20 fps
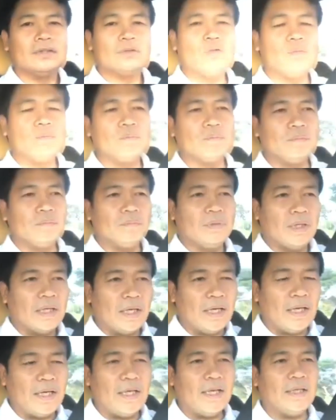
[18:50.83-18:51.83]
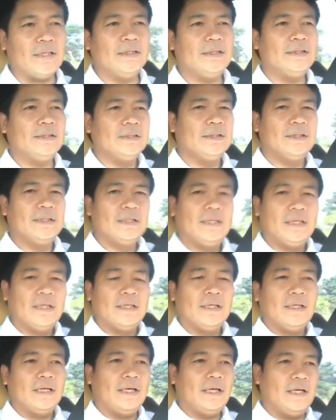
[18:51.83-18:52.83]
ซุ้มเอ่อ
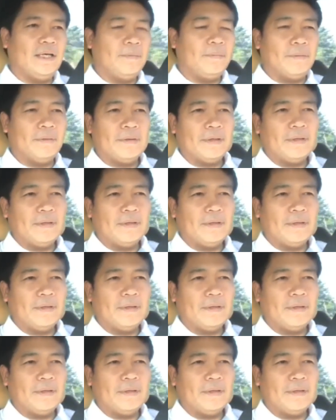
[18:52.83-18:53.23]
เอ่อ